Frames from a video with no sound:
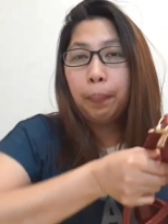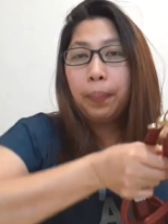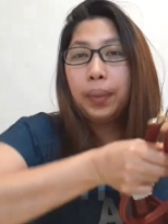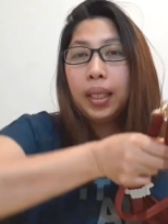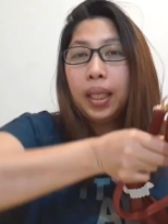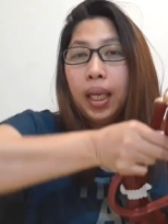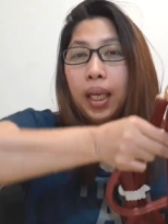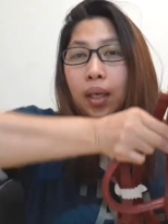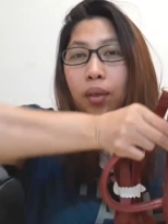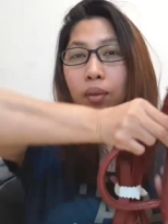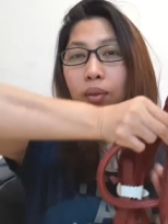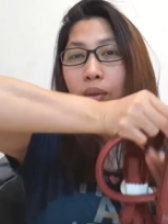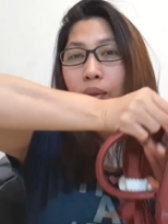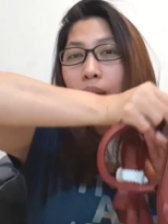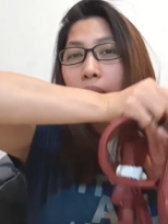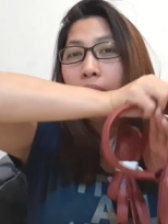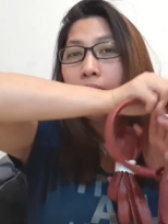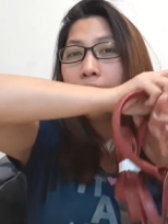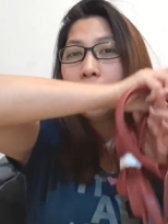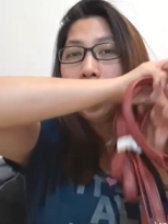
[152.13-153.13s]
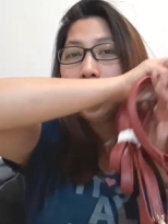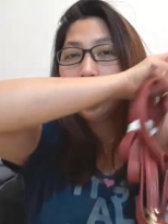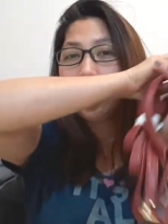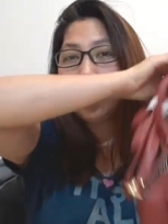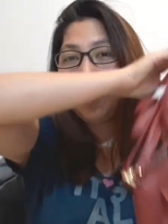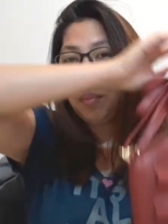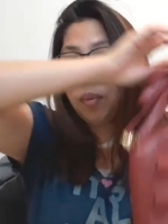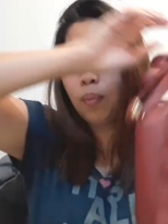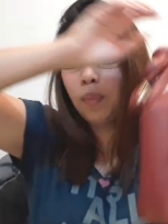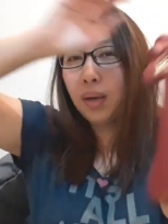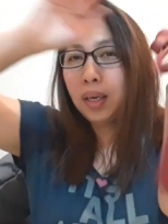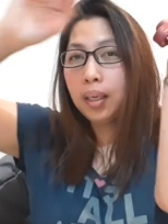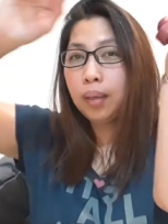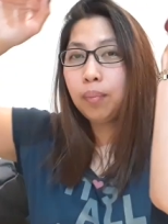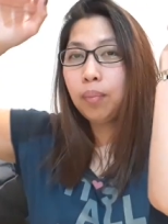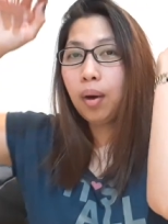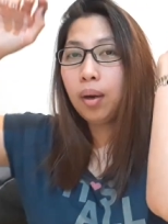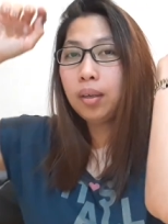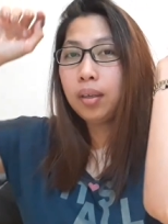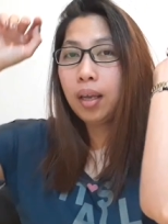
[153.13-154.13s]
Binili ko to, dati,
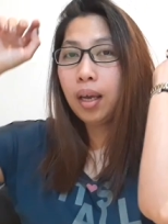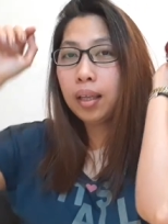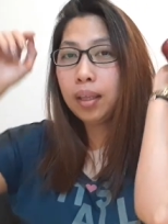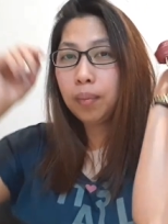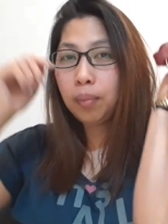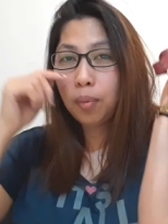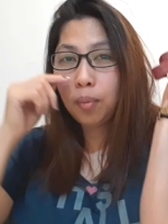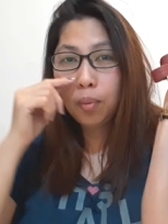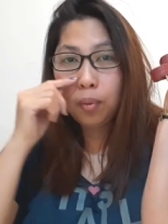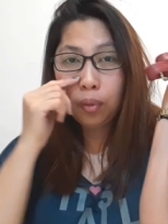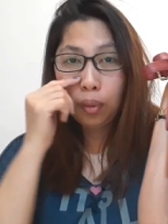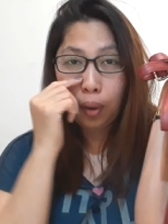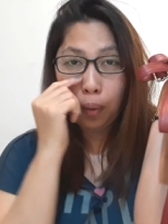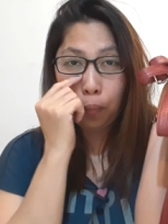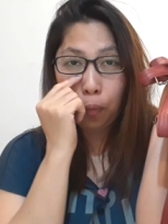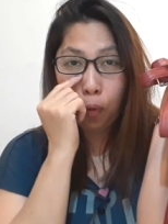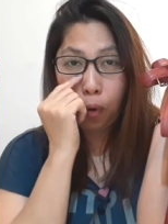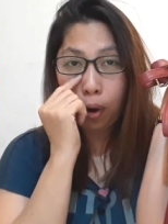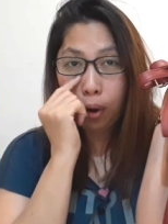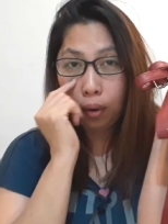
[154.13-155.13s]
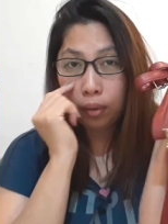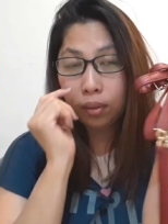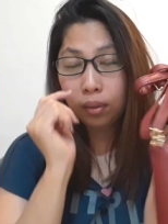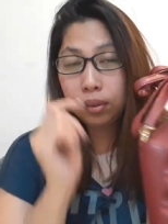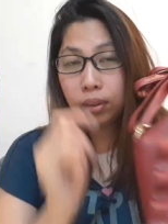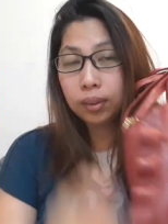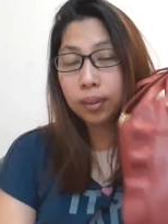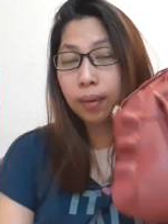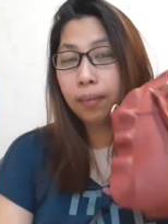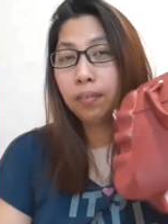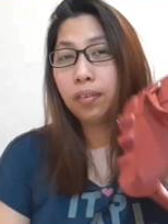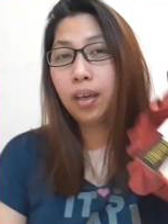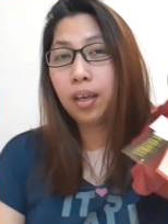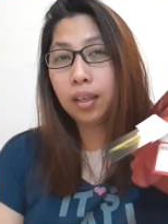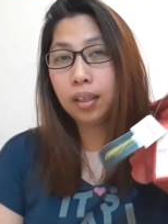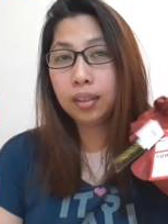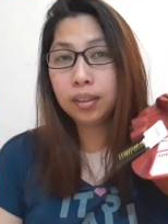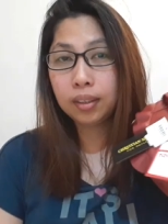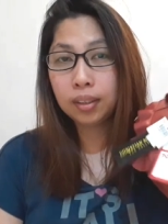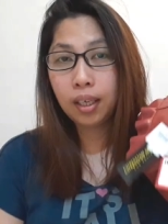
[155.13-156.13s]
bumalik, dati pumunta po ako doon sa
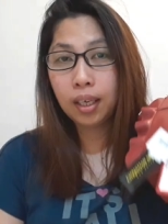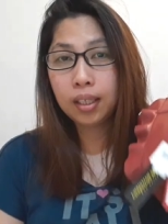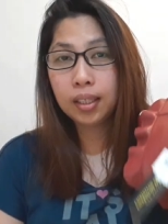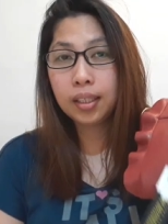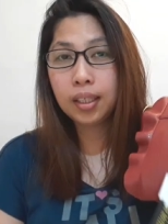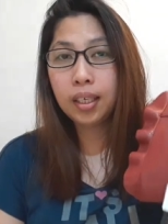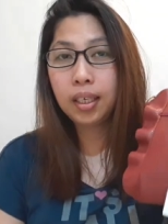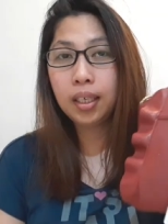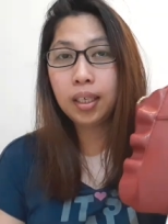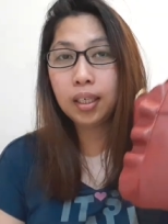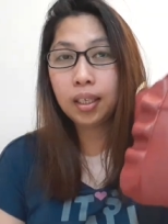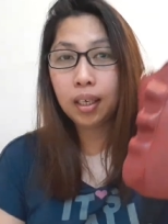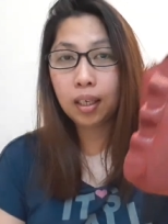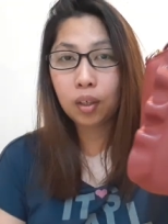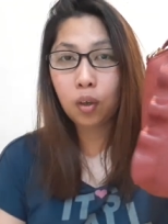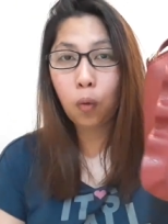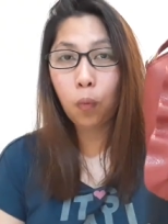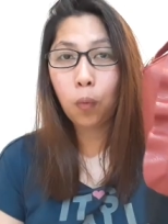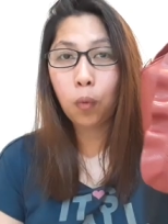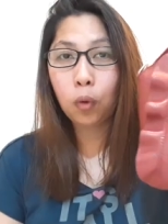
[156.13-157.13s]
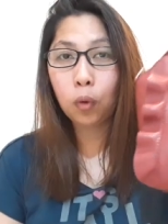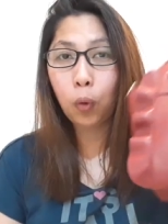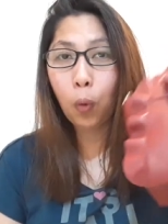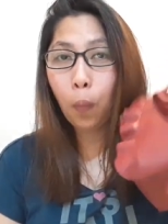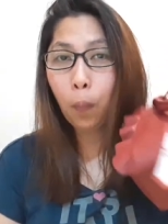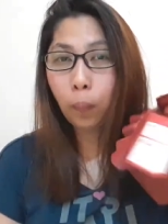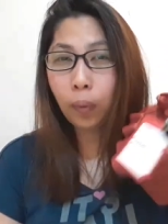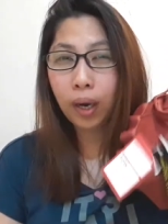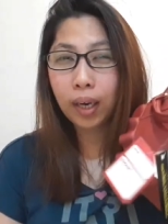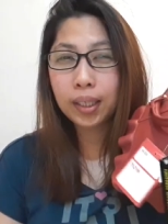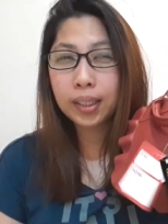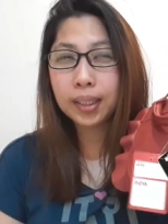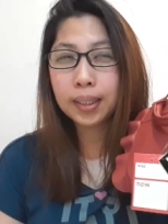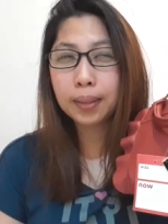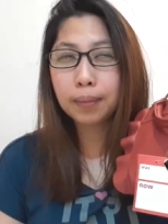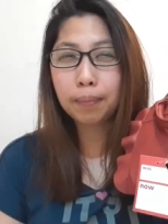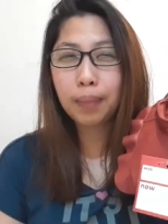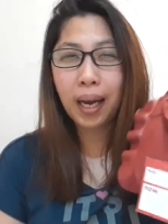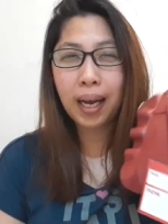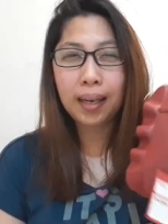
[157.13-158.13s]
Payless, guys. Tiningnan ko po tong
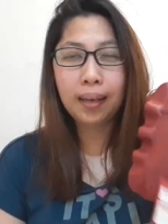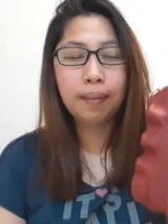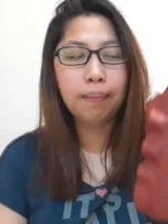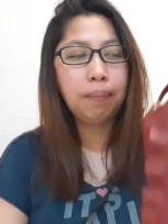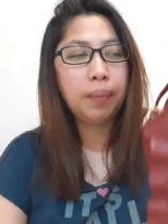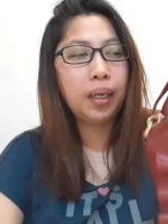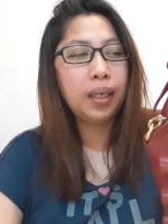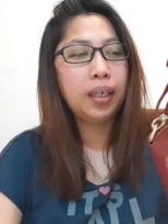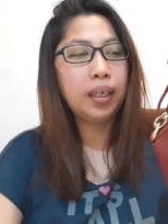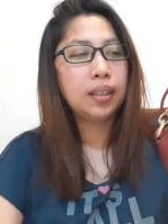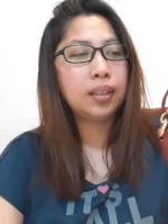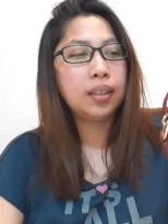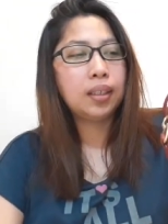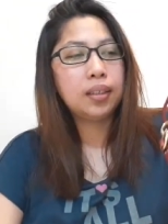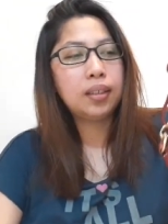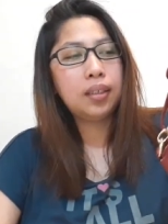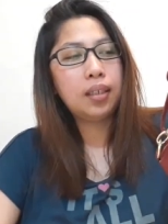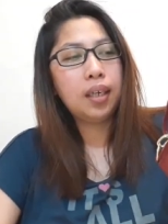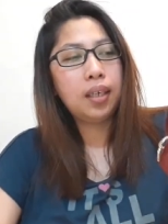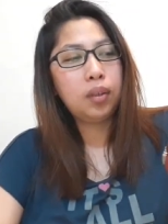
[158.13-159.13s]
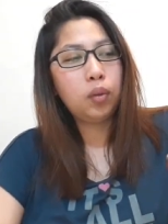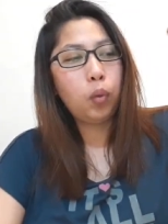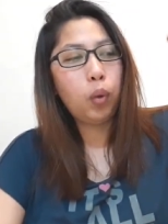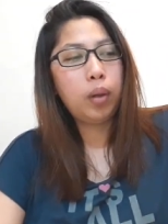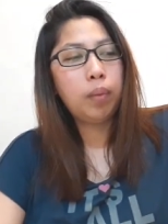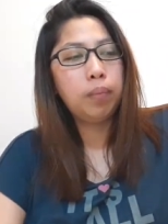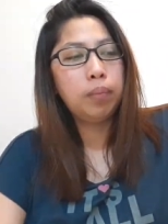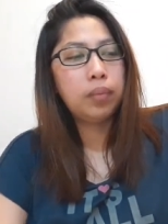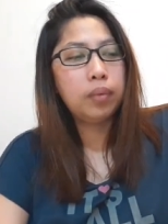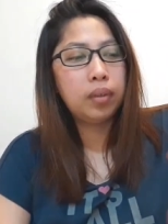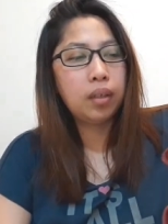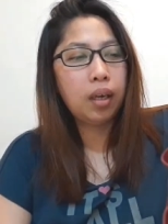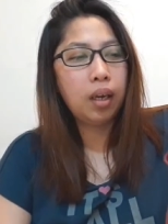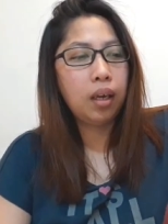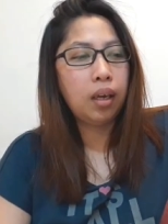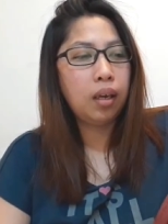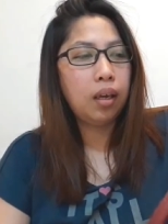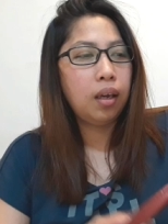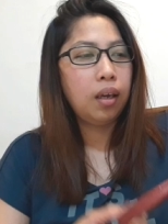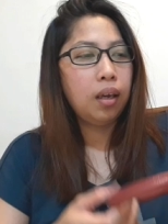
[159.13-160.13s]
price, mahal pa, nasa sa 20,
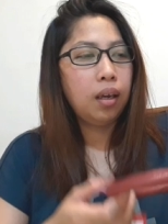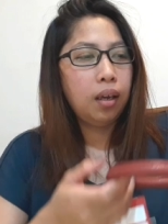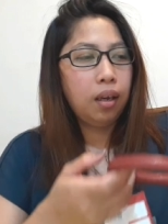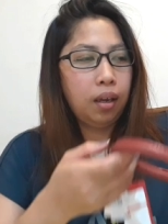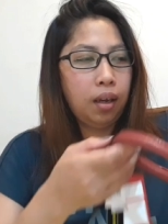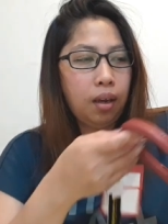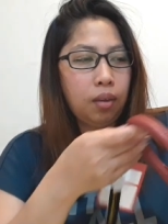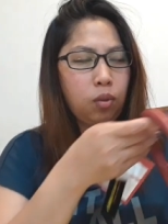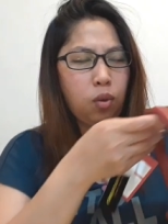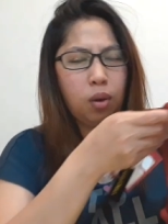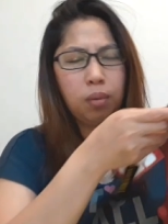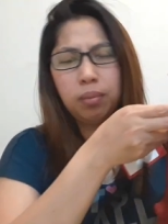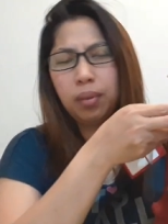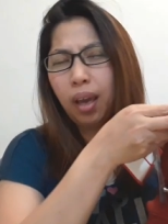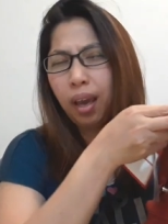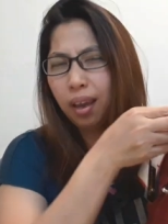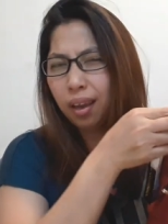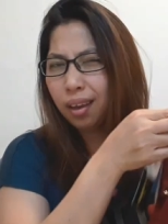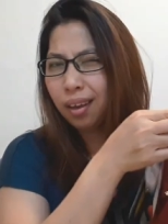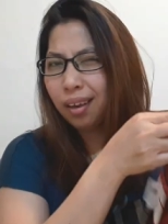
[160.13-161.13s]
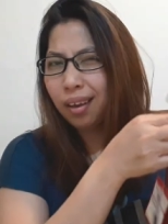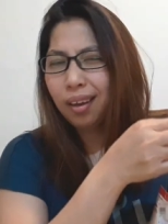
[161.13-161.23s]
12K, Ito, okay.